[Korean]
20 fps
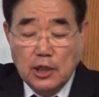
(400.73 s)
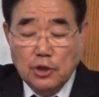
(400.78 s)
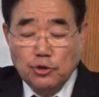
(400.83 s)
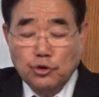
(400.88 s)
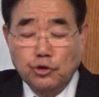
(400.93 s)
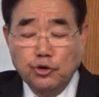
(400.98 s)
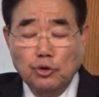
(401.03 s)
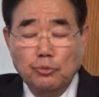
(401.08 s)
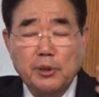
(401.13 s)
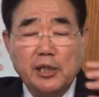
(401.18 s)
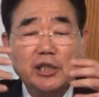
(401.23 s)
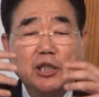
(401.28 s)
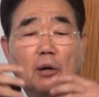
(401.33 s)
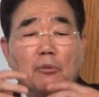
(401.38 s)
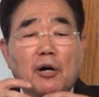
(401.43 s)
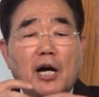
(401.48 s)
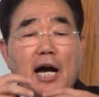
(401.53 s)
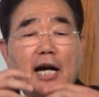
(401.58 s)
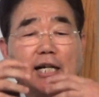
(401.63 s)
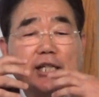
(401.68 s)
수 숨이
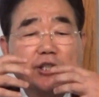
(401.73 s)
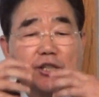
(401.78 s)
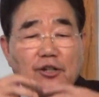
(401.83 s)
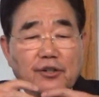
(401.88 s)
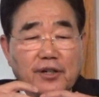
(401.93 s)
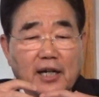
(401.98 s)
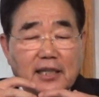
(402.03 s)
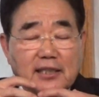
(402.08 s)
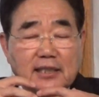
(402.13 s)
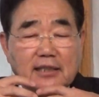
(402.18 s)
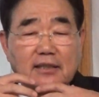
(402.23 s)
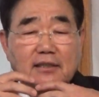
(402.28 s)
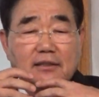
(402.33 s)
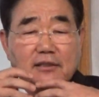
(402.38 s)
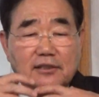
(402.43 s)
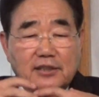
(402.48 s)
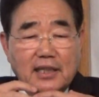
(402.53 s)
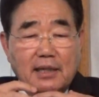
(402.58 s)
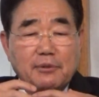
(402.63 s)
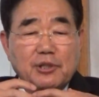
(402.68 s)
넘어가기 전까지
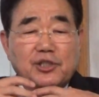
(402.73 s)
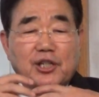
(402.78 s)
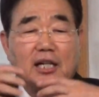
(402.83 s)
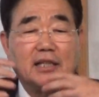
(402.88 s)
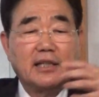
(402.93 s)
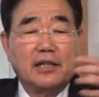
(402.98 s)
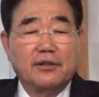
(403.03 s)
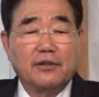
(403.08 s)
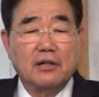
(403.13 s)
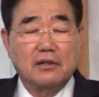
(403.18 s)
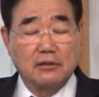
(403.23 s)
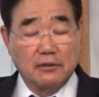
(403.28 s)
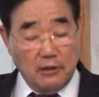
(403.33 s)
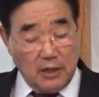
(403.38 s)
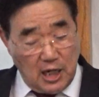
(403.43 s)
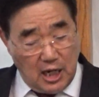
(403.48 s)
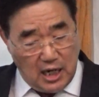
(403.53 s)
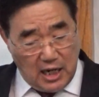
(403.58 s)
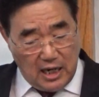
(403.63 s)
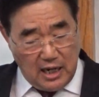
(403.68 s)
어떻게 하면 잘 되는 거
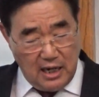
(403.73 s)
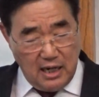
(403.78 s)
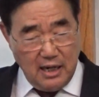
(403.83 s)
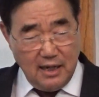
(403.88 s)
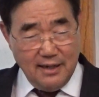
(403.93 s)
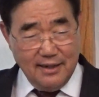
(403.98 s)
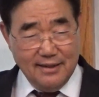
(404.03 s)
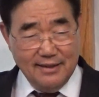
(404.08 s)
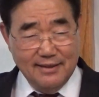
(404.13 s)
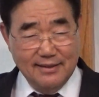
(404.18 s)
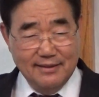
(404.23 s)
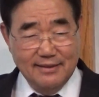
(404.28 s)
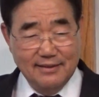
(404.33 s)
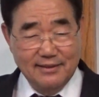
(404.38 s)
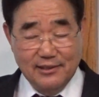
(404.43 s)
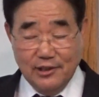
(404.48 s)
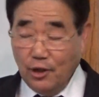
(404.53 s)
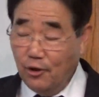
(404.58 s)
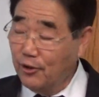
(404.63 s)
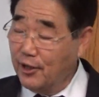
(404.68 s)
그러나
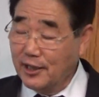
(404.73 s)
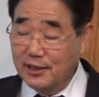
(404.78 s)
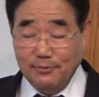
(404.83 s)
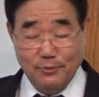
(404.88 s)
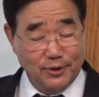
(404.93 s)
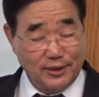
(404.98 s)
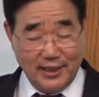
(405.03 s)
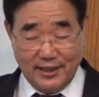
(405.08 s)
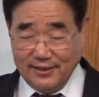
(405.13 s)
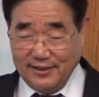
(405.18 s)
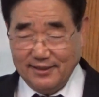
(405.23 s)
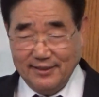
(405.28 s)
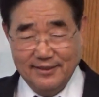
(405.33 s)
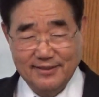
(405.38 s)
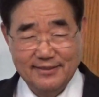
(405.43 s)
영원하지 못하죠.